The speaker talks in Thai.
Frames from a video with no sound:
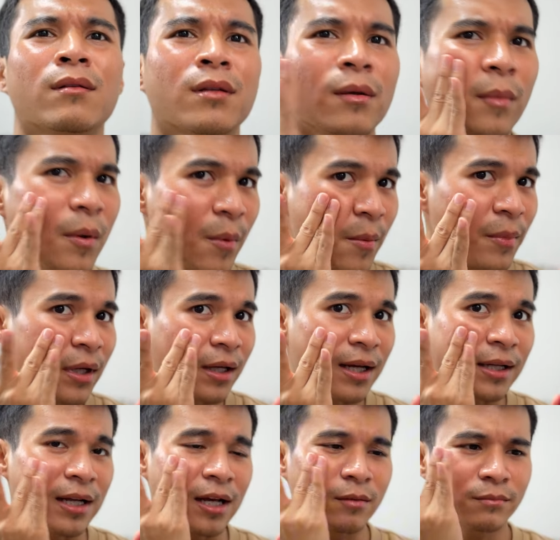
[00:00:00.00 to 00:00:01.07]
ทำไมไม่เหมือนกั
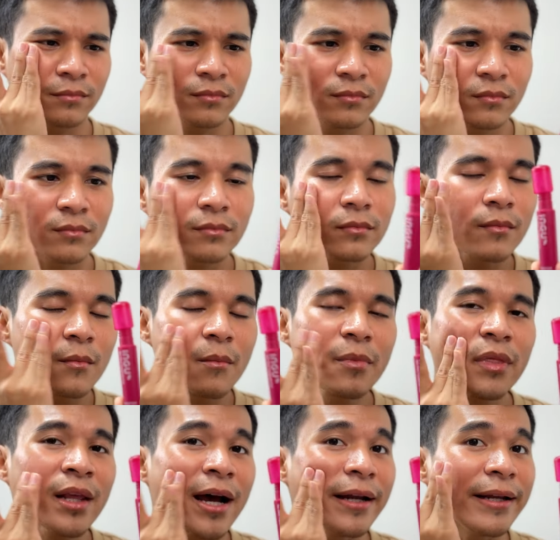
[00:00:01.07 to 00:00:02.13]
นอะ
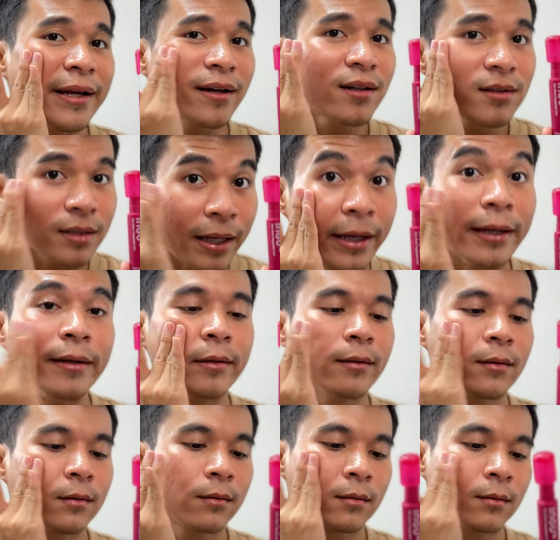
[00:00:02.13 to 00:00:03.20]
อันนี้ก็คือทิ้น
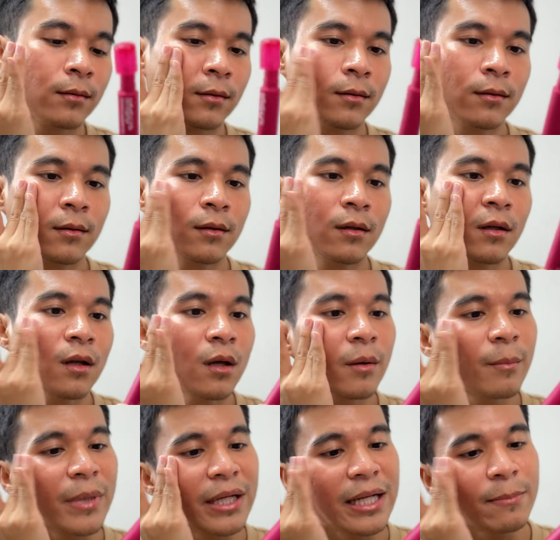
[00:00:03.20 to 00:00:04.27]

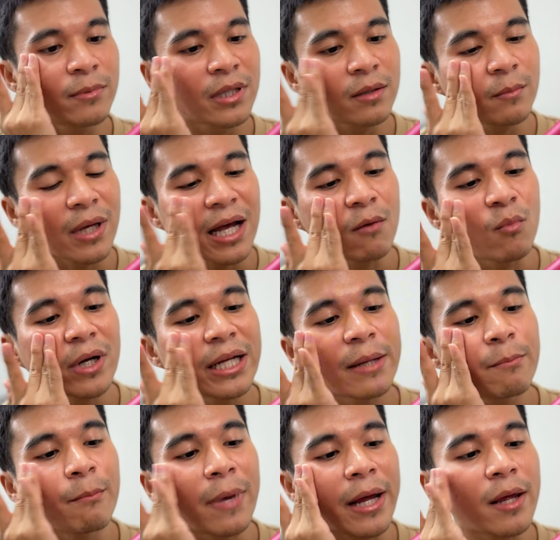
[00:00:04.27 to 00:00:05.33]
มีลิปมีคำว่าลิ
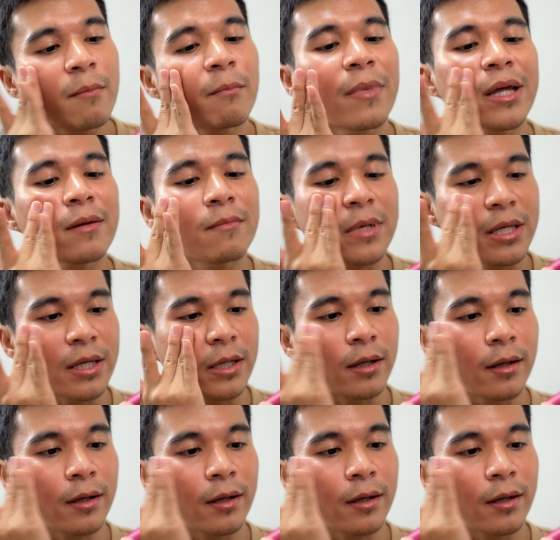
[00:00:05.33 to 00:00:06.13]
ปไหมไม่มี